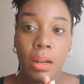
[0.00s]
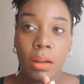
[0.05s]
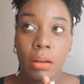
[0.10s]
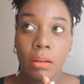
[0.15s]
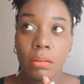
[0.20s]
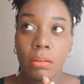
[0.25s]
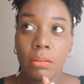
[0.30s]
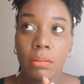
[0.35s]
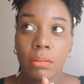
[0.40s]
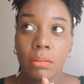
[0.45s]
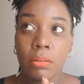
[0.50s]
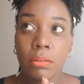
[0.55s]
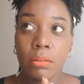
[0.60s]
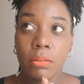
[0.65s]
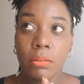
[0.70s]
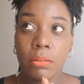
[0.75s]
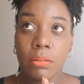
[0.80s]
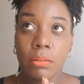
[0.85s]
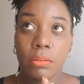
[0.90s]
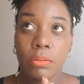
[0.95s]

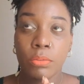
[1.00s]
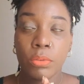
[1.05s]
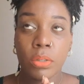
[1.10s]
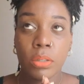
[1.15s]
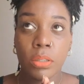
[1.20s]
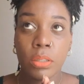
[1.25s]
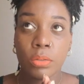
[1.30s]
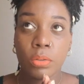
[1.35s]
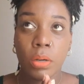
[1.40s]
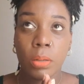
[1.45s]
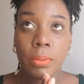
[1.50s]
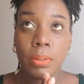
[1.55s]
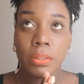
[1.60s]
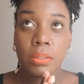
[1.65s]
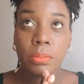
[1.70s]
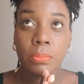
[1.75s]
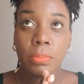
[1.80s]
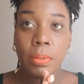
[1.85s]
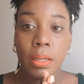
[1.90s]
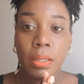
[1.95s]
euh, oui, les trois
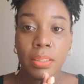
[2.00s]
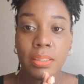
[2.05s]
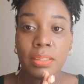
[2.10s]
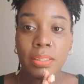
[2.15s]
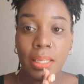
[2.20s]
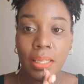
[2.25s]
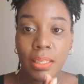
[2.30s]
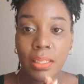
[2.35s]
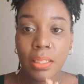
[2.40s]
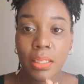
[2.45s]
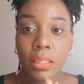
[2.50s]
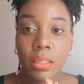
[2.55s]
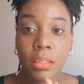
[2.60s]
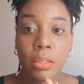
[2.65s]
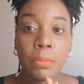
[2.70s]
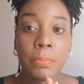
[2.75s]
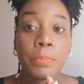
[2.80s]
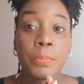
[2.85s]
principales techniques